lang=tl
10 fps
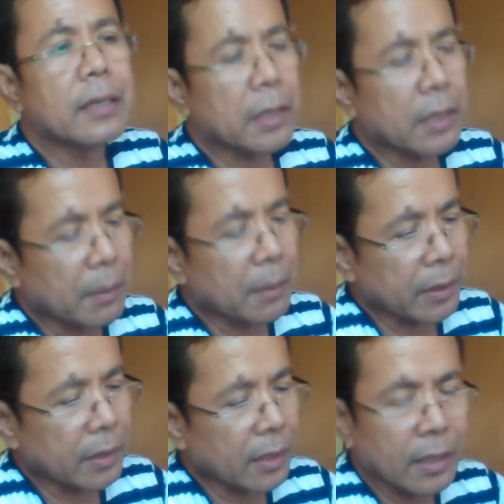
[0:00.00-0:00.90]
pag ah,
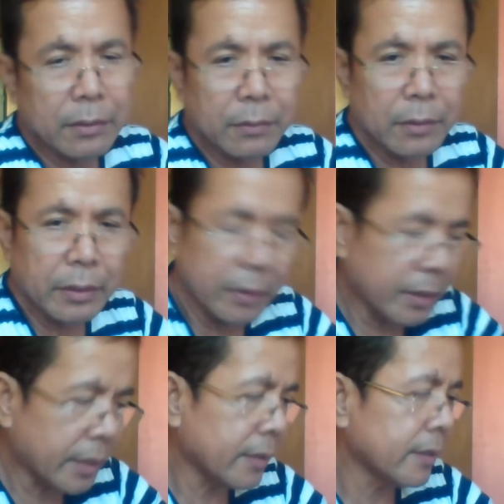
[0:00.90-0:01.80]
pinatuloy ko
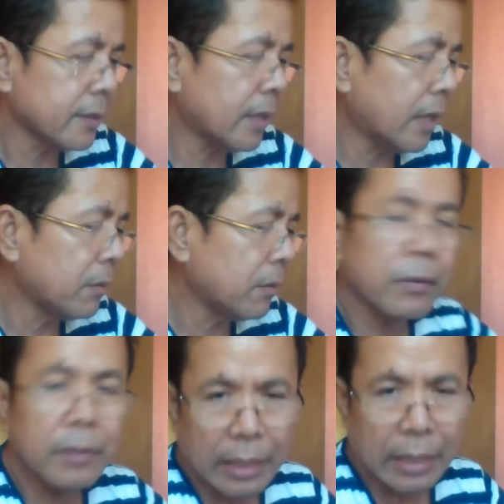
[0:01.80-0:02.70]
yan, is lalo
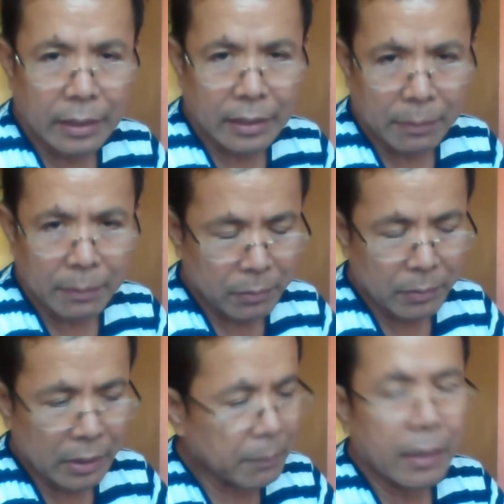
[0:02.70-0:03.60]
pong lalala ang
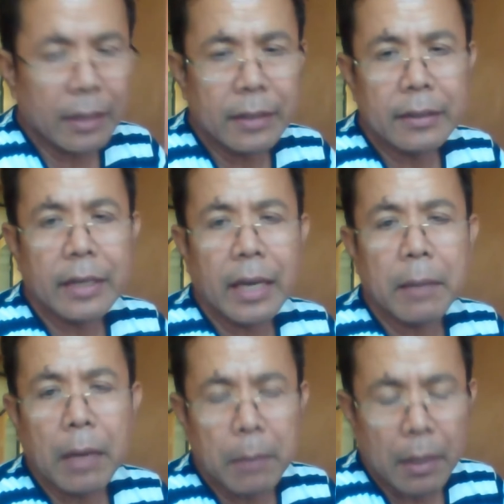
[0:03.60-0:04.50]
problema
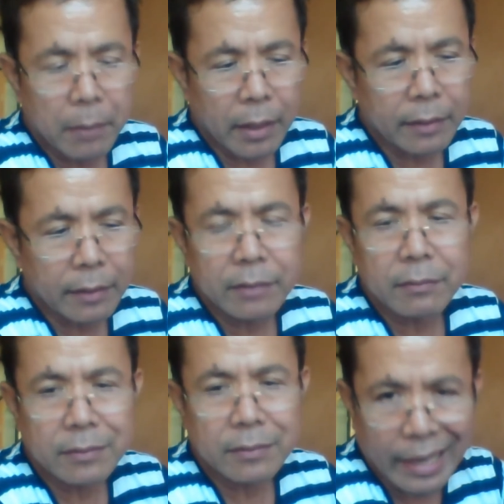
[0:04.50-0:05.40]
kay babakbakin na
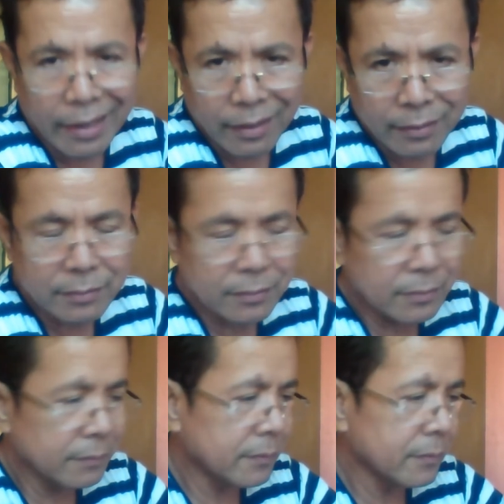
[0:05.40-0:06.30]
yung
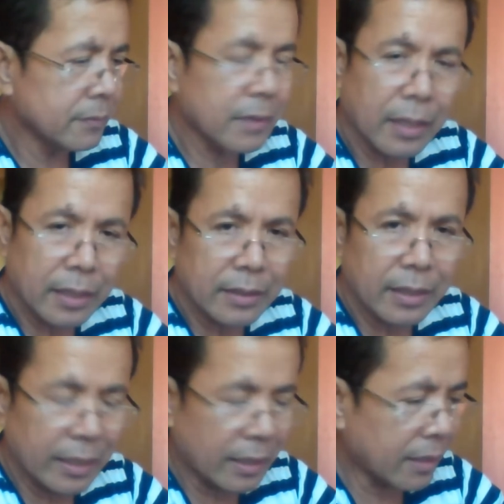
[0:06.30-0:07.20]
tiles na
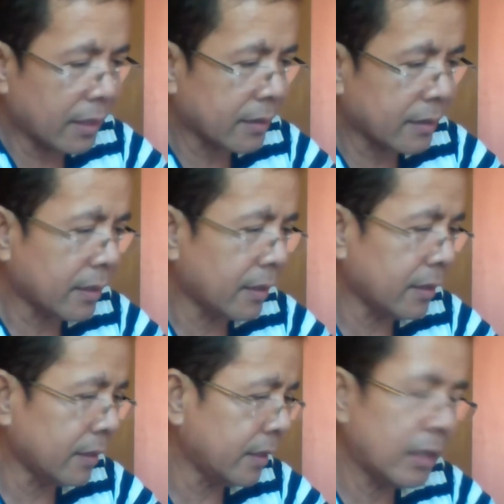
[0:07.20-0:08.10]
kanyang ilalatag. Ang
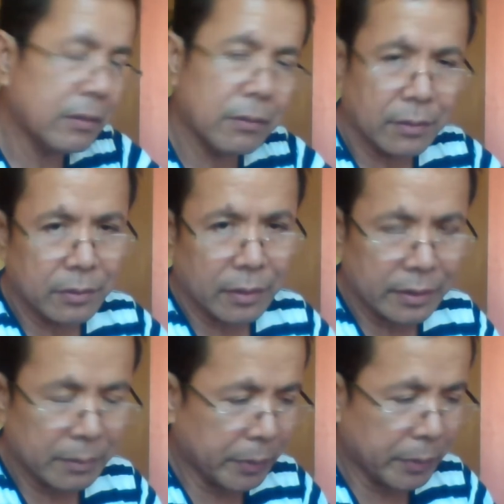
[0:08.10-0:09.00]
tinanong ko yung
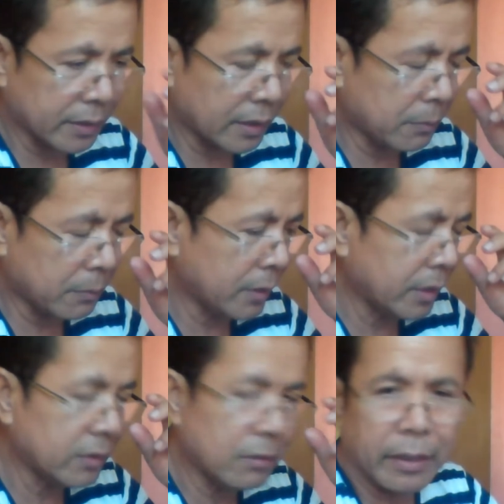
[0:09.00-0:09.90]
kanyang
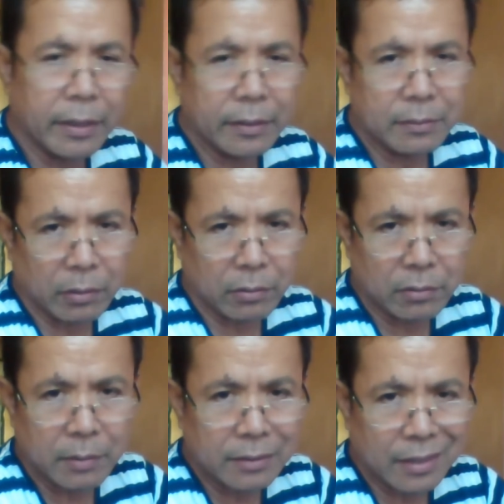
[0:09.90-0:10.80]
pinagtrabuhan, ito ba is marunong
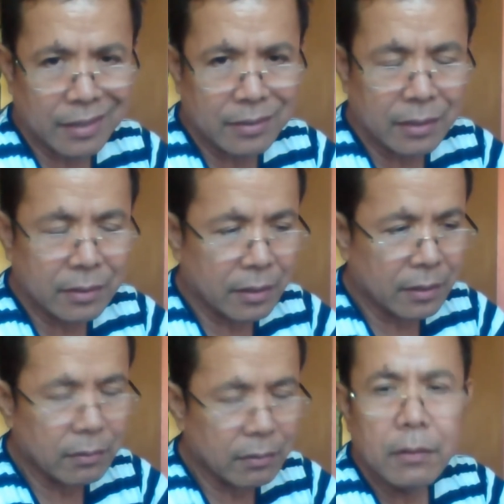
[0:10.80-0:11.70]
na mag setter
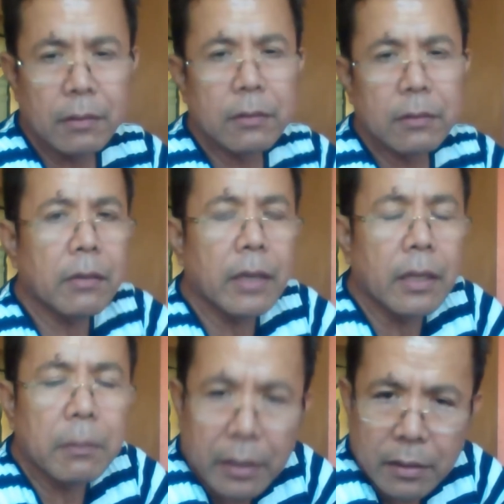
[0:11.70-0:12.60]
ito? No,
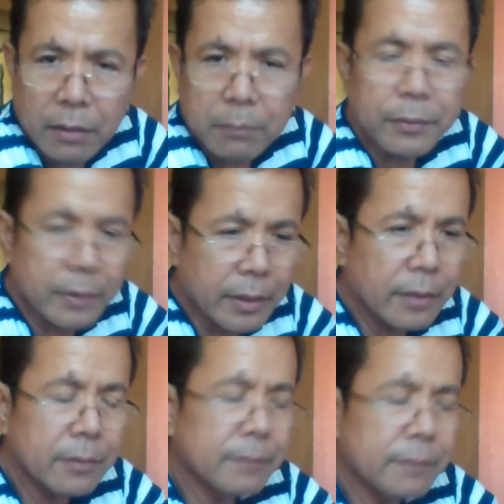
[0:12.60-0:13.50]
helper lang po
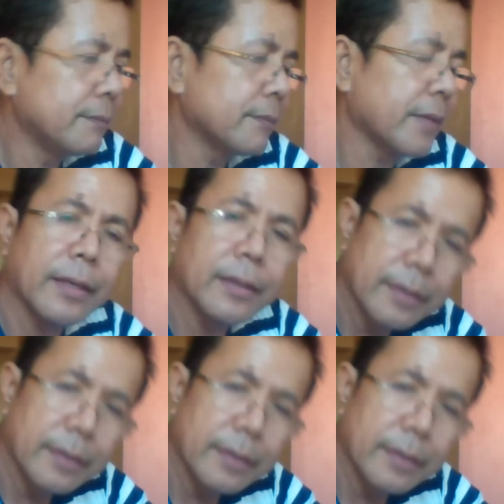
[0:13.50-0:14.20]
yan. Okay.